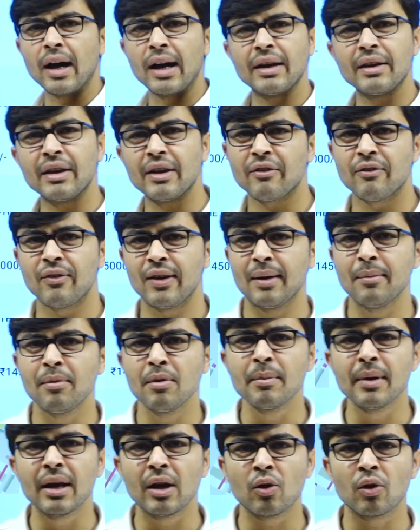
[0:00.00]
है ये वेब
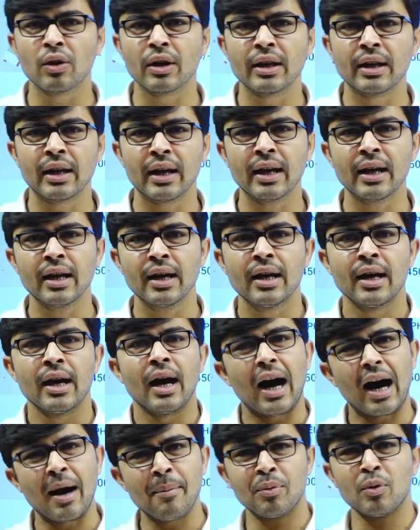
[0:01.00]
में लॉगिन है
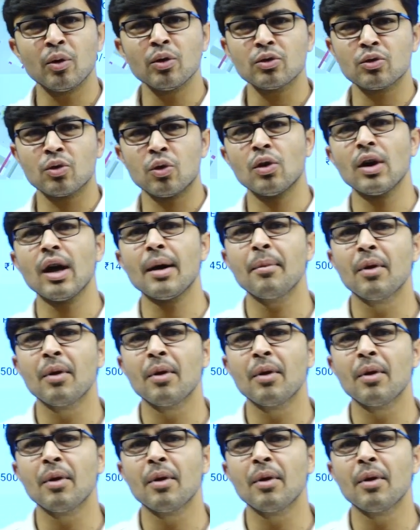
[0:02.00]
आपको थोड़ा